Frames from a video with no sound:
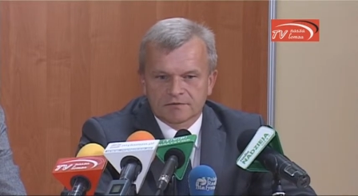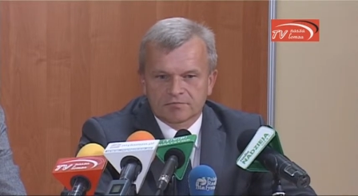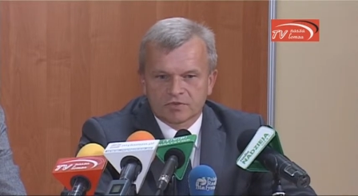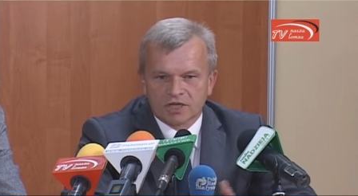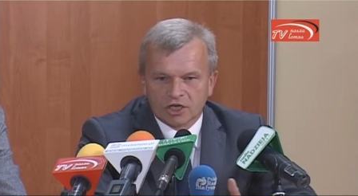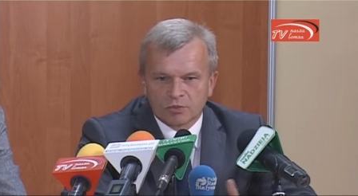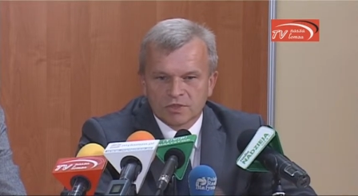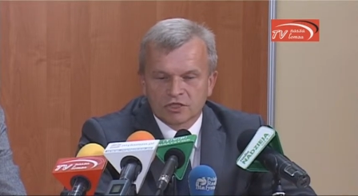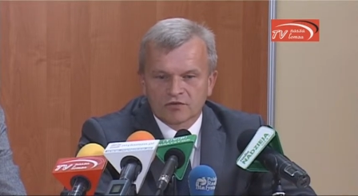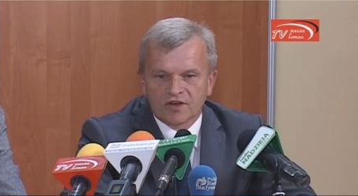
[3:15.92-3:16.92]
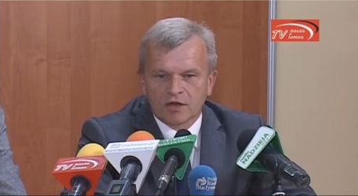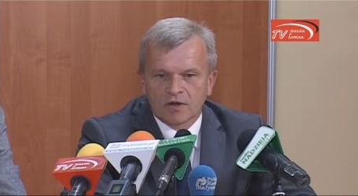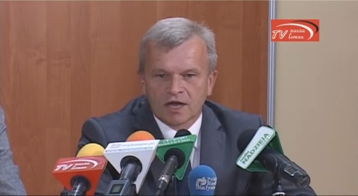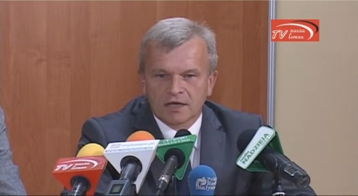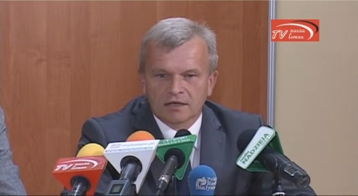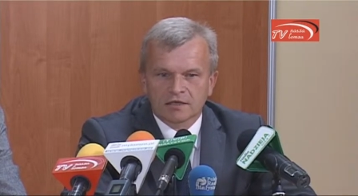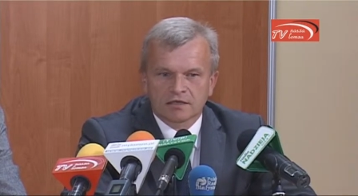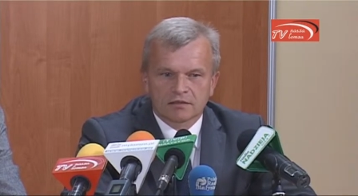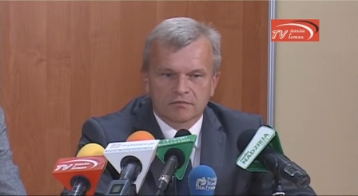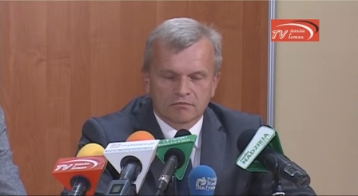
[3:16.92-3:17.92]
rekomendowała
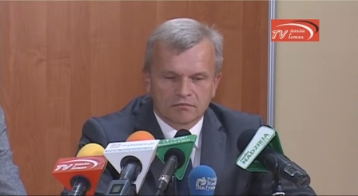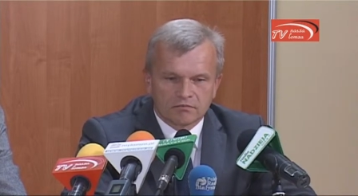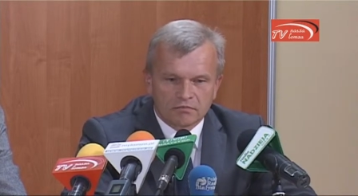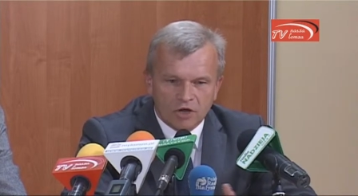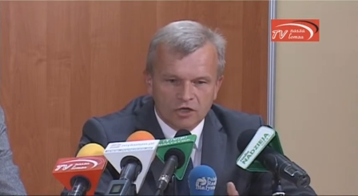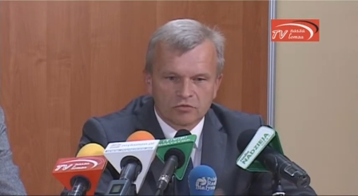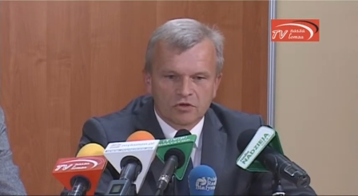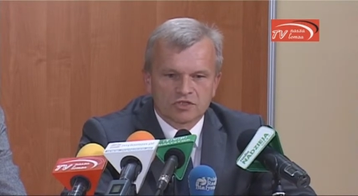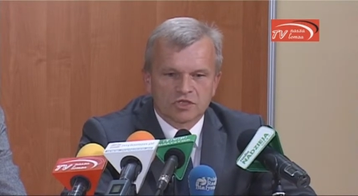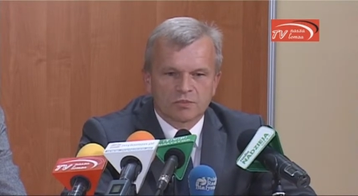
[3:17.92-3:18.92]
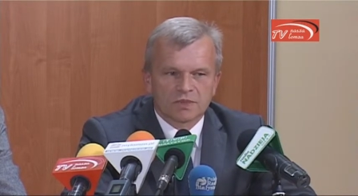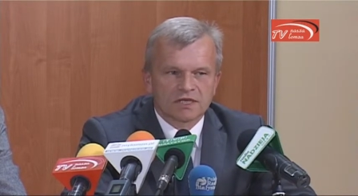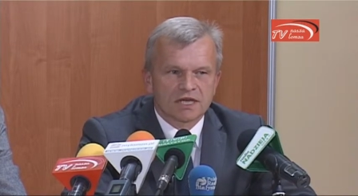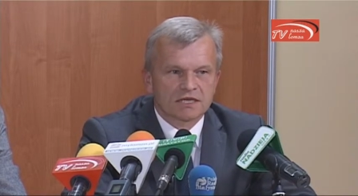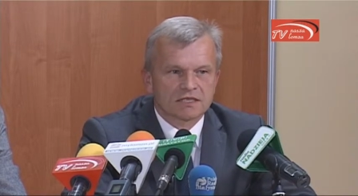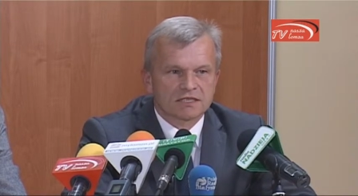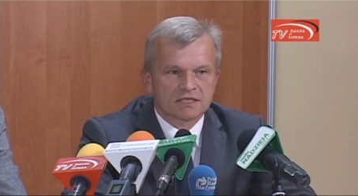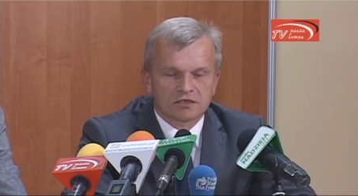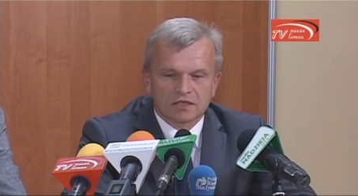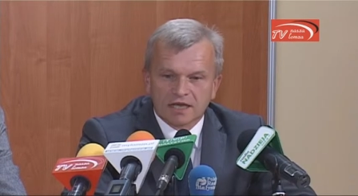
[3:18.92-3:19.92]
moją osobę na,
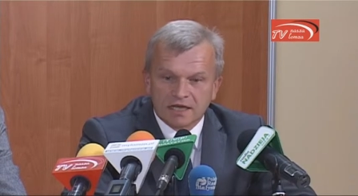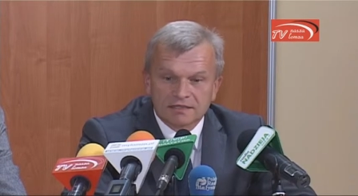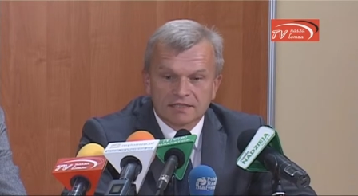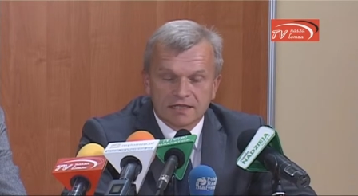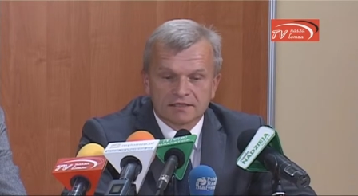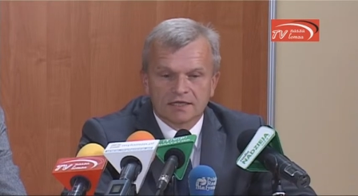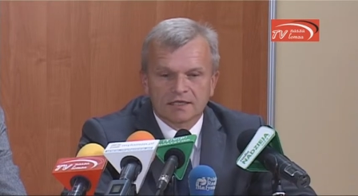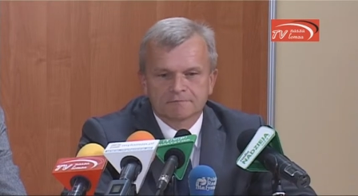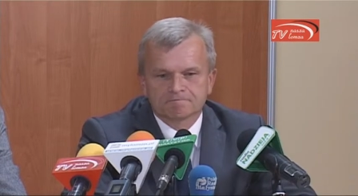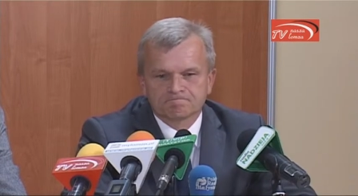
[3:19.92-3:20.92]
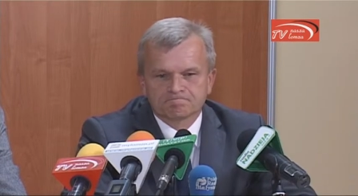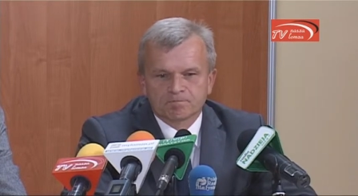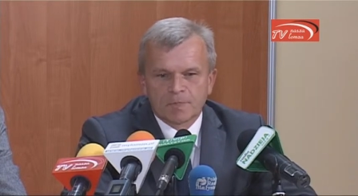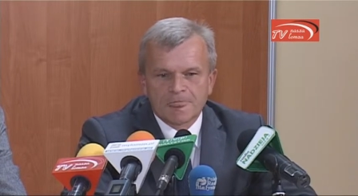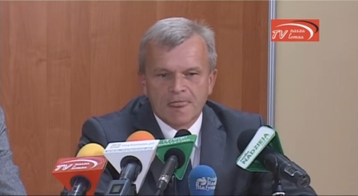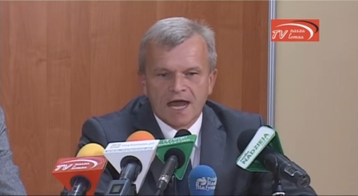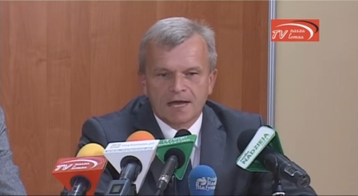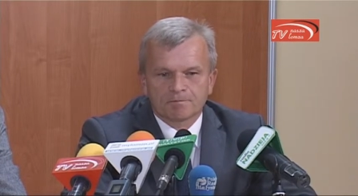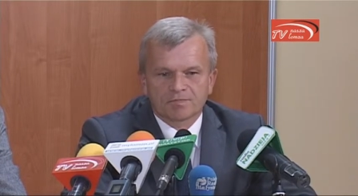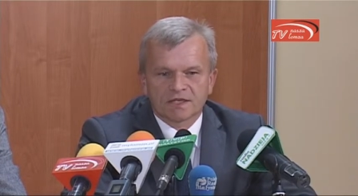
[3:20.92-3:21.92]
na kandydata
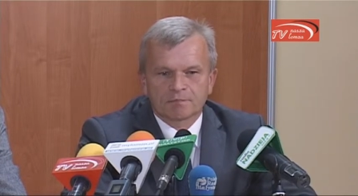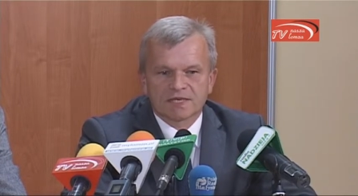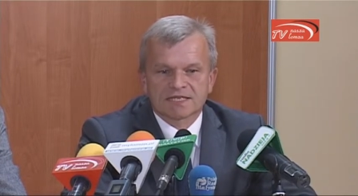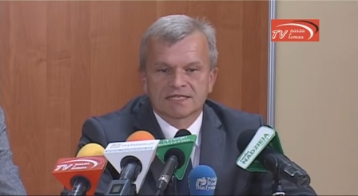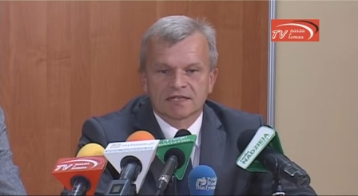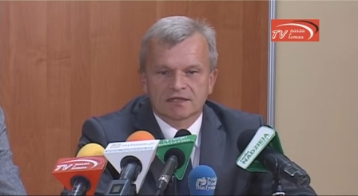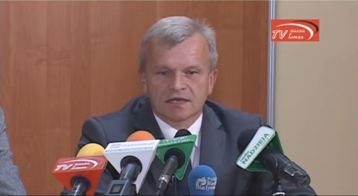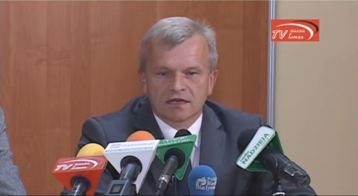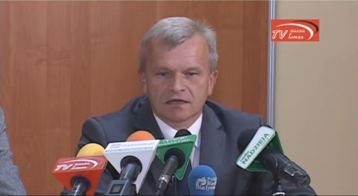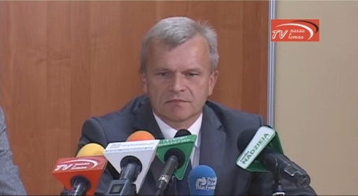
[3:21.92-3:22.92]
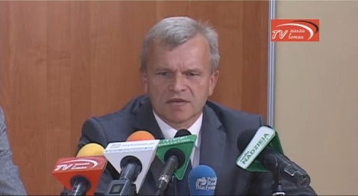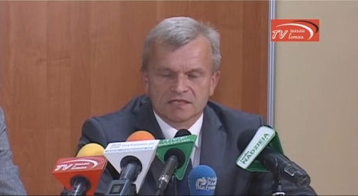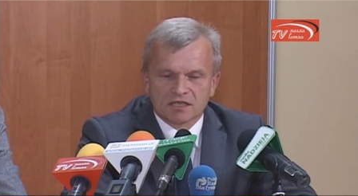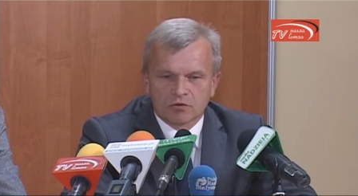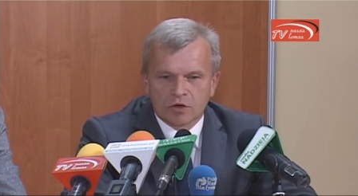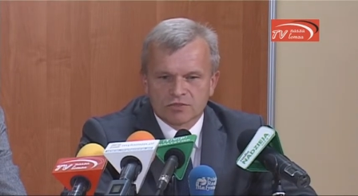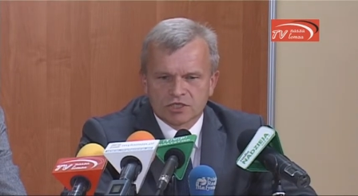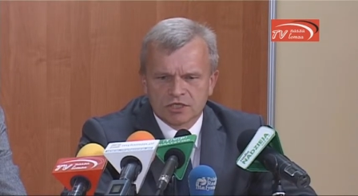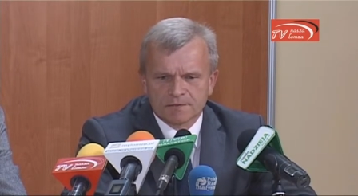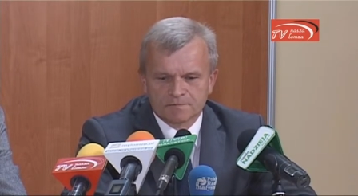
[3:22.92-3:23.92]
na prezydenta miasta
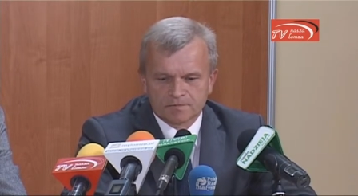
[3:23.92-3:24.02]
Łomży.